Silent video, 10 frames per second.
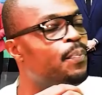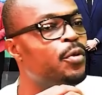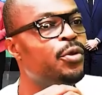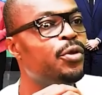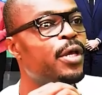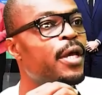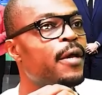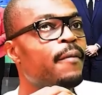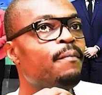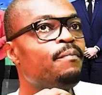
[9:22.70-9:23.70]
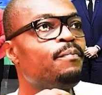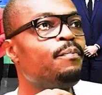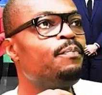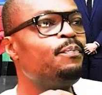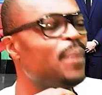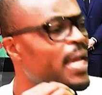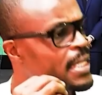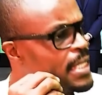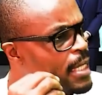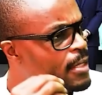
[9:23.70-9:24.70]
plus
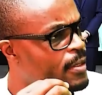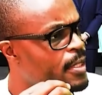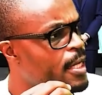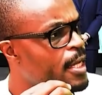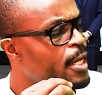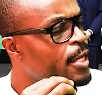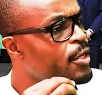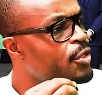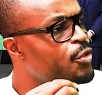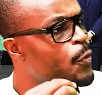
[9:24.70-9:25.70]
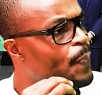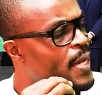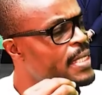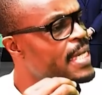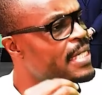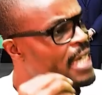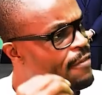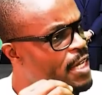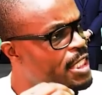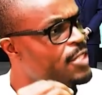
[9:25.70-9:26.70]
pertinent du passé
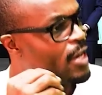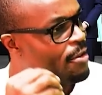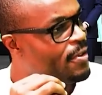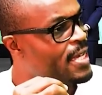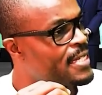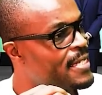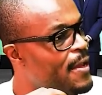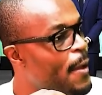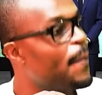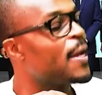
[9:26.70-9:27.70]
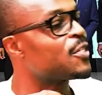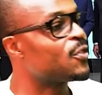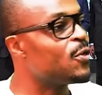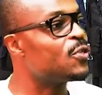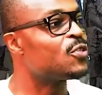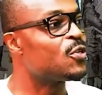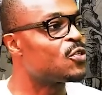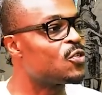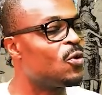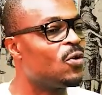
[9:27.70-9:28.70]
esclavagiste de la France. Parce que ce
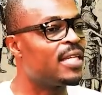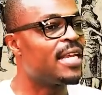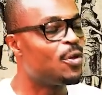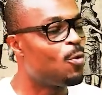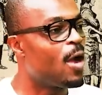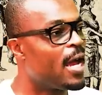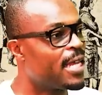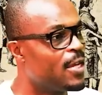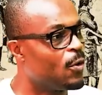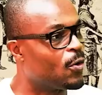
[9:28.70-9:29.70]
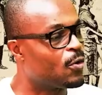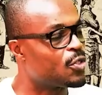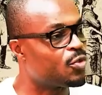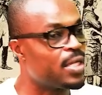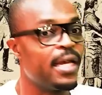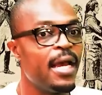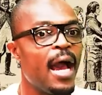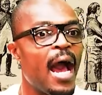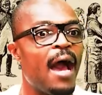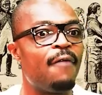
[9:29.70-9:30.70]
sont des Noirs qui l'ont construit
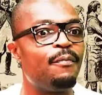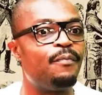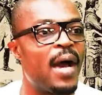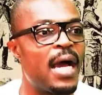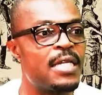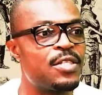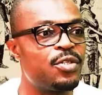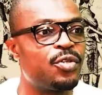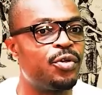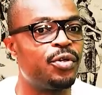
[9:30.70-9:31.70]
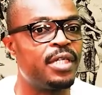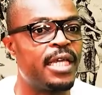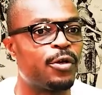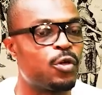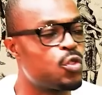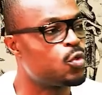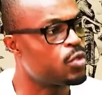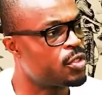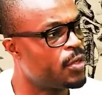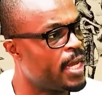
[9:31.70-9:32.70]
à base de, des
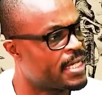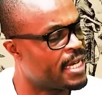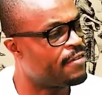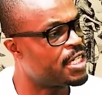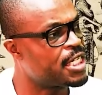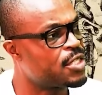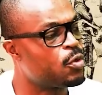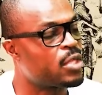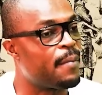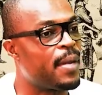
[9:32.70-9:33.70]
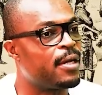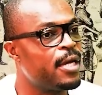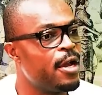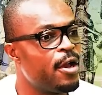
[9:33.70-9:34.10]
ressources esclavagistes, notamment